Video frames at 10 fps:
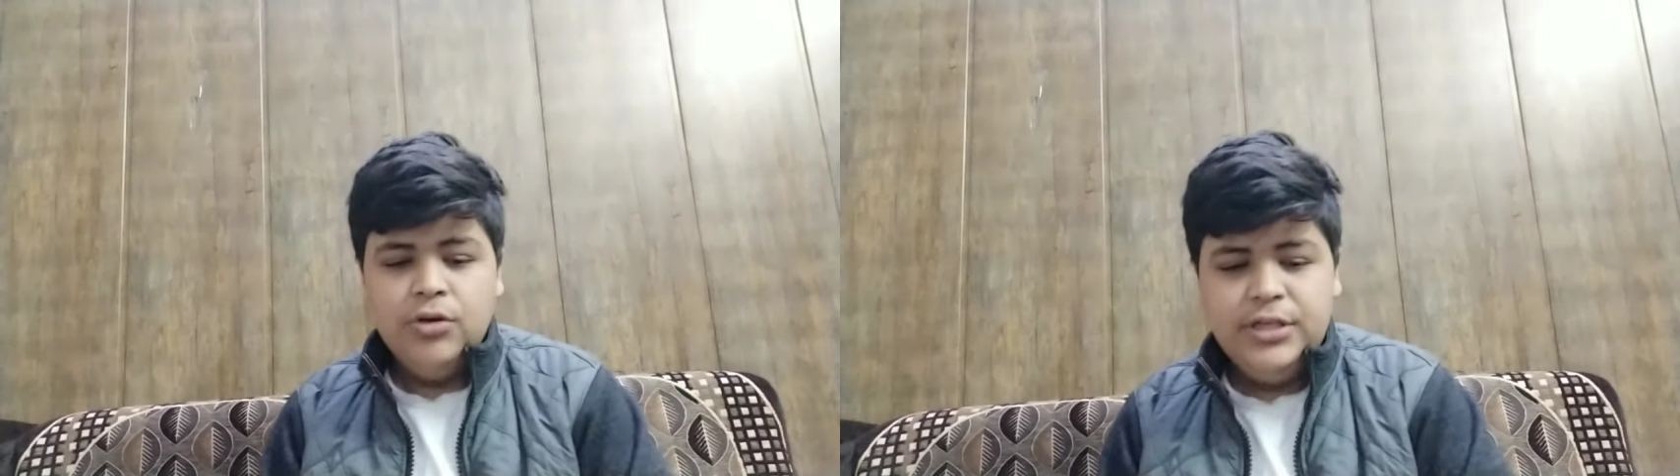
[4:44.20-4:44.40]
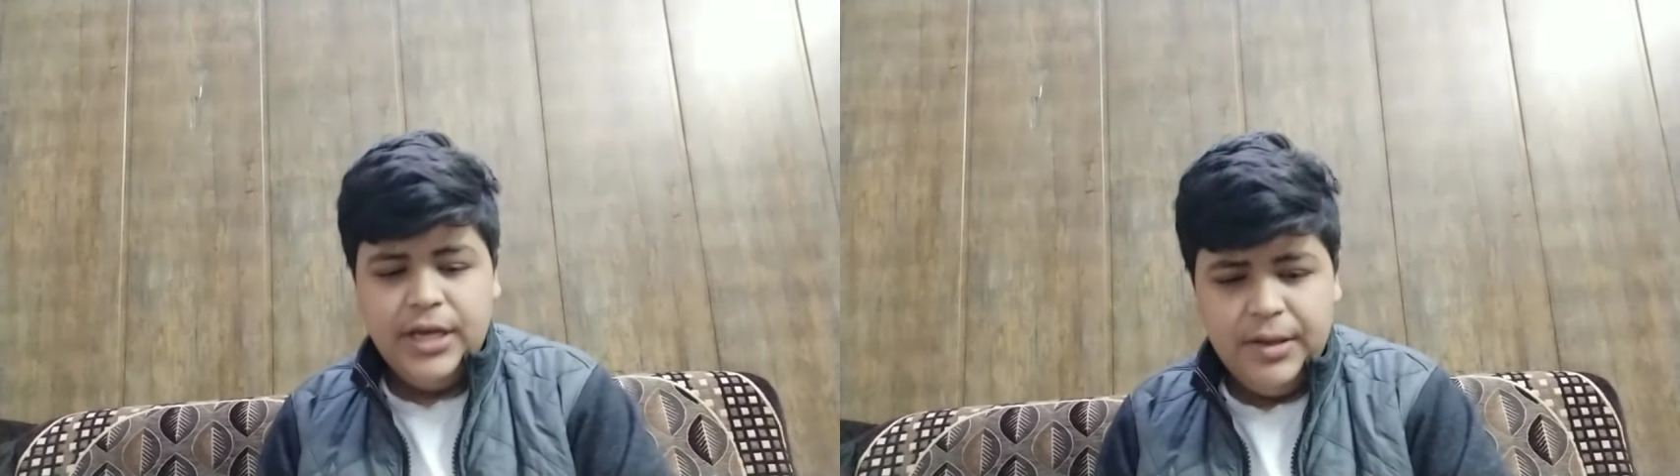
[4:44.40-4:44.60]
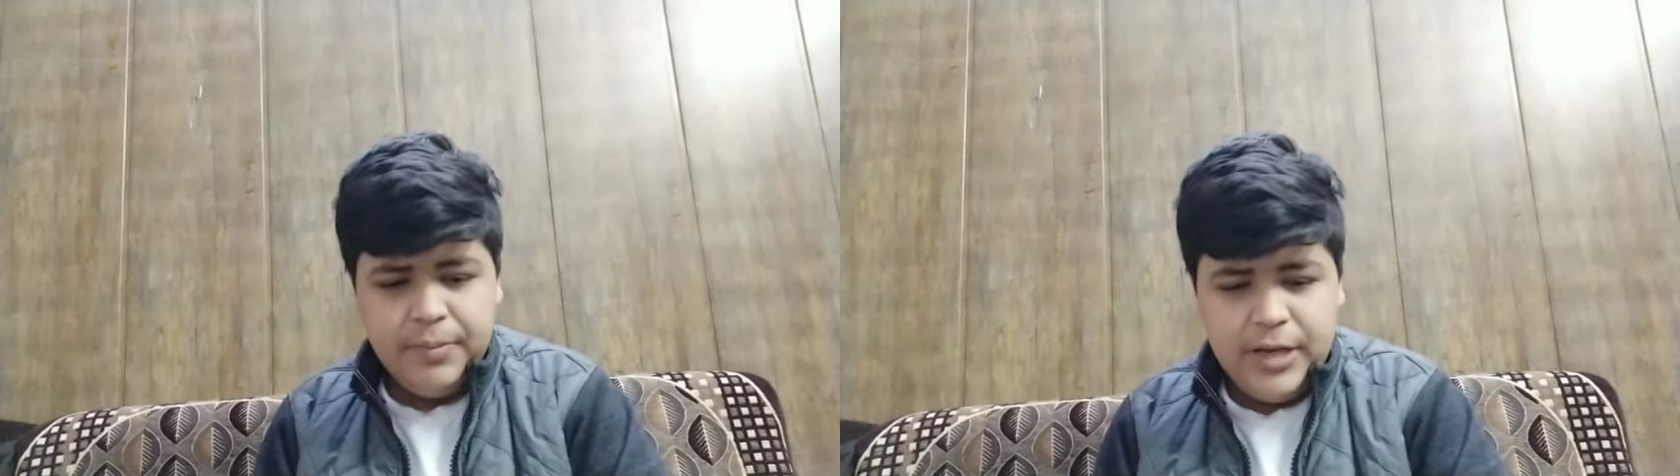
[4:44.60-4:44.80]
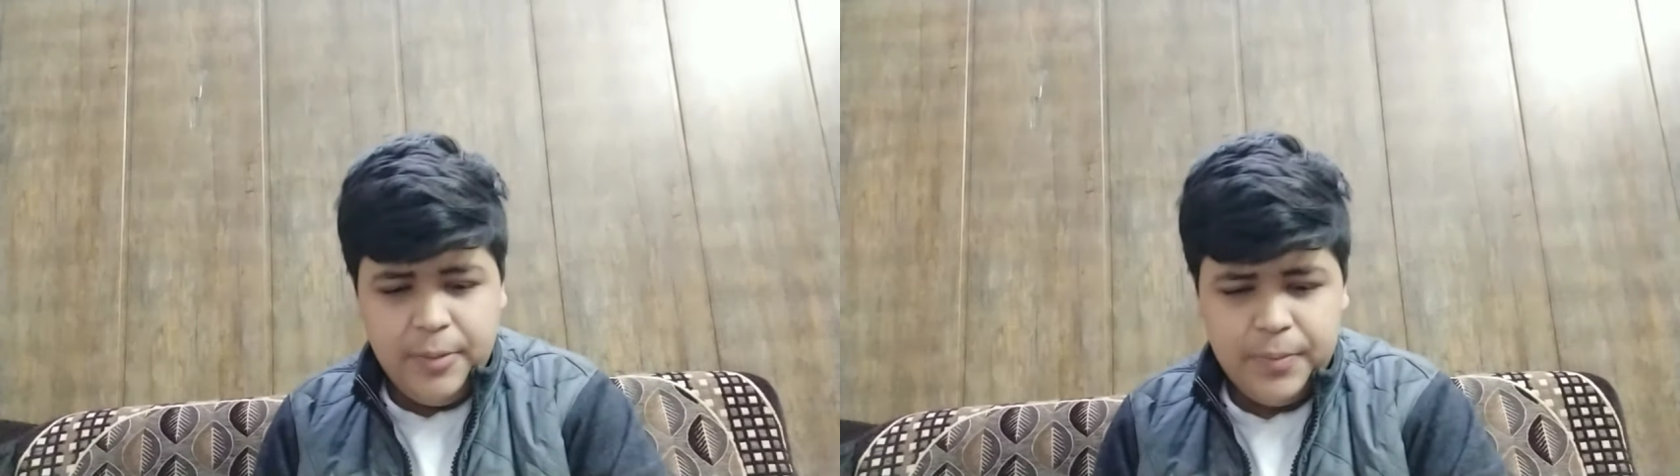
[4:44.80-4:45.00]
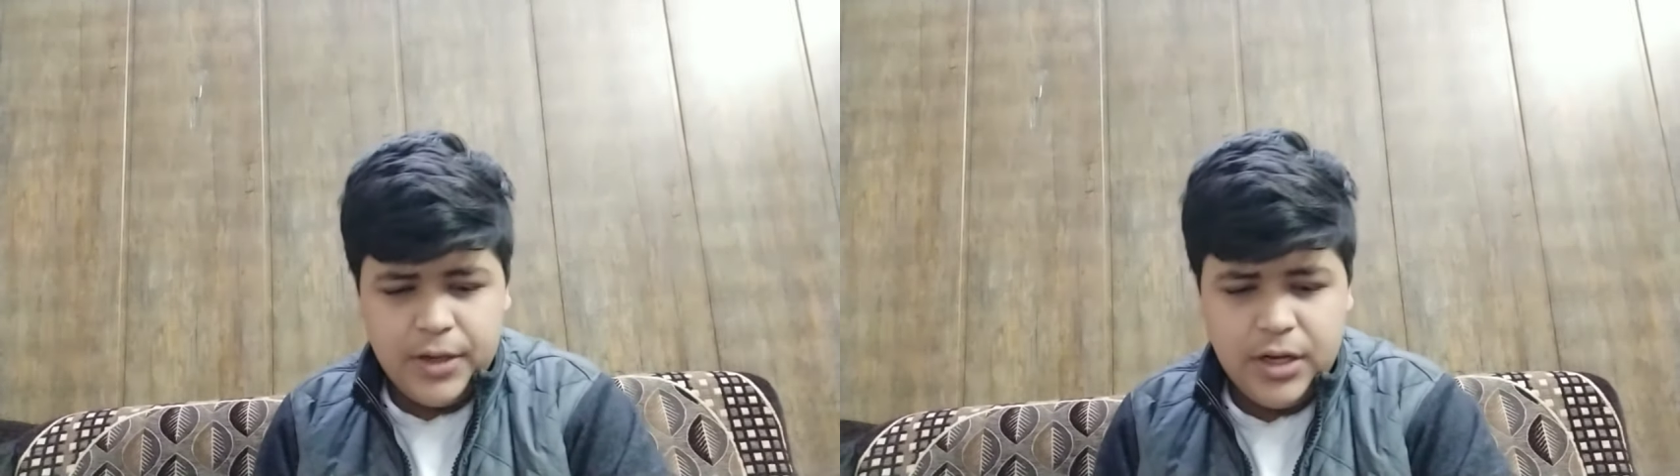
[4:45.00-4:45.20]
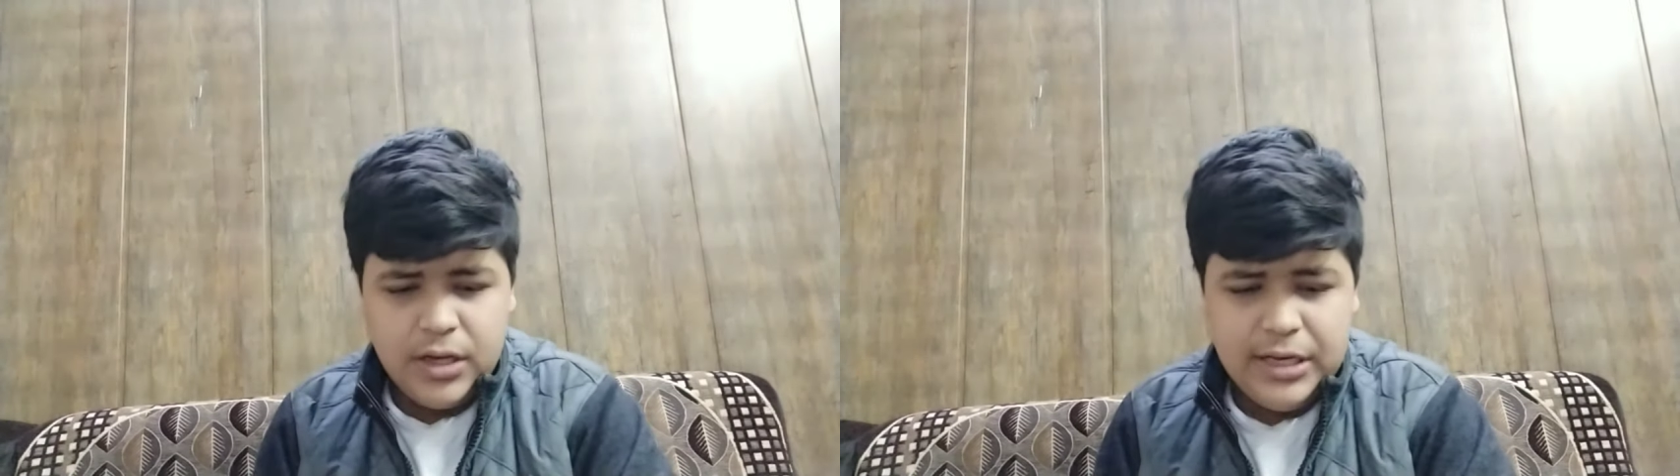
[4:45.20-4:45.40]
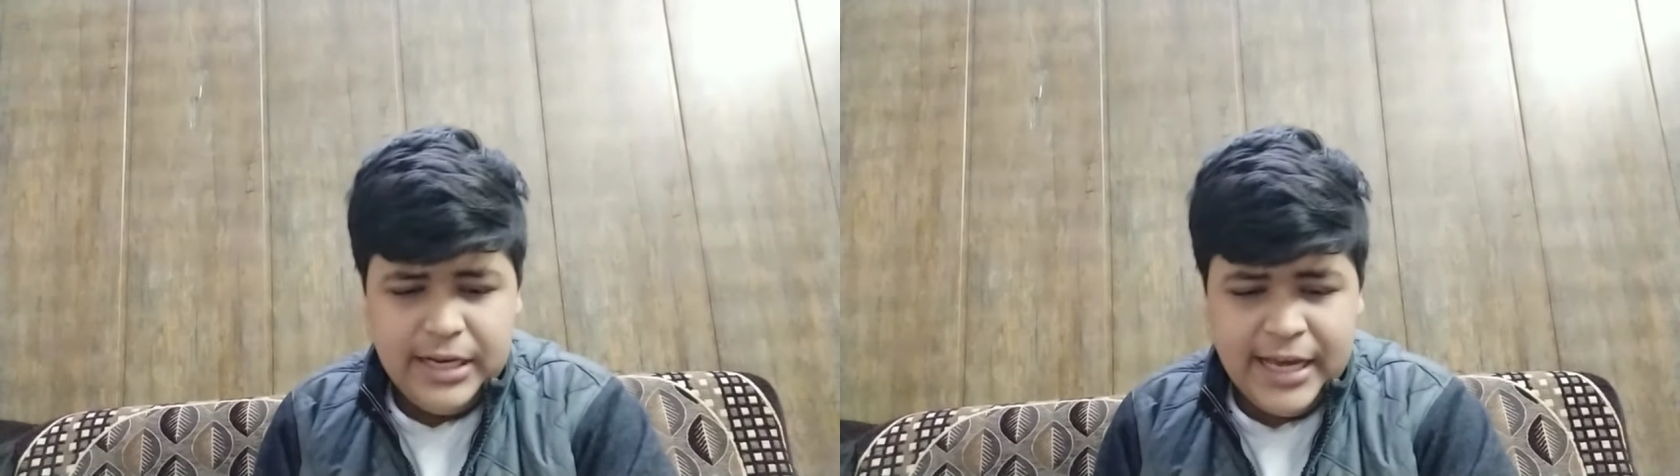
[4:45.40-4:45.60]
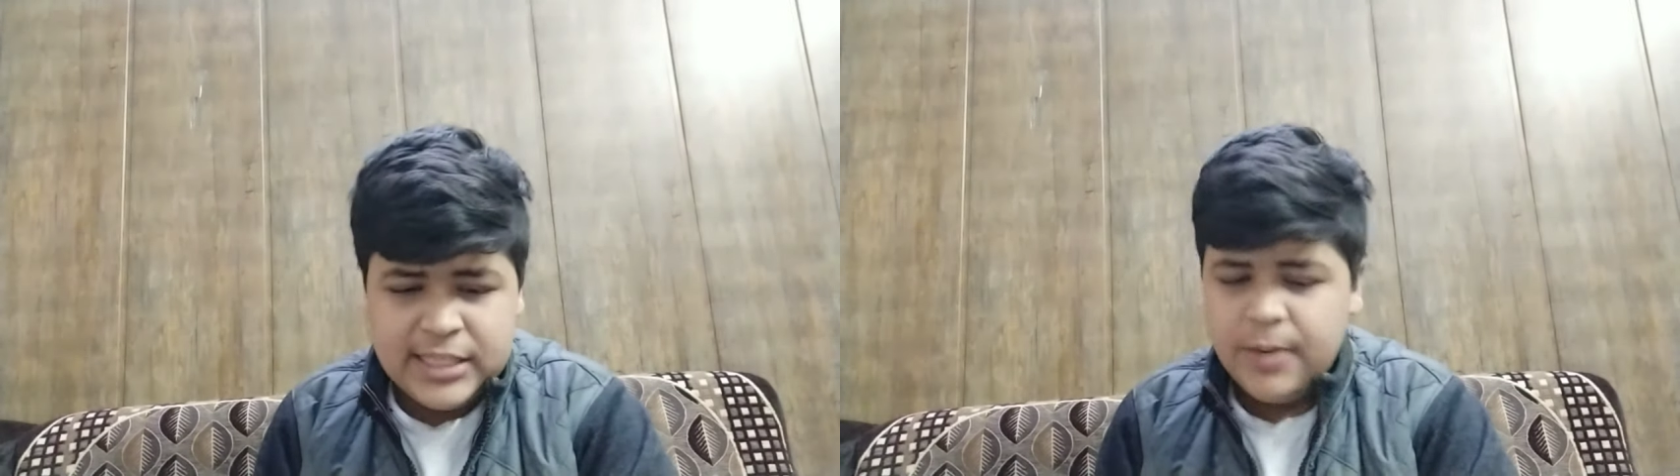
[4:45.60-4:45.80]
तो ये मतलब
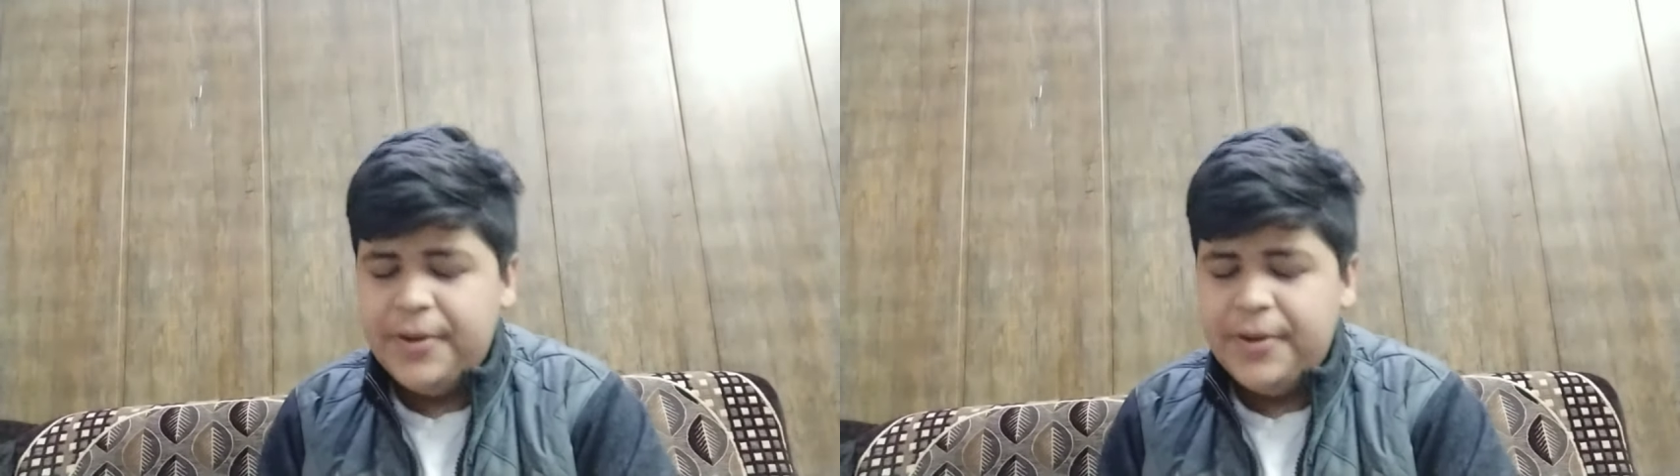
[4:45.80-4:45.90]
लीक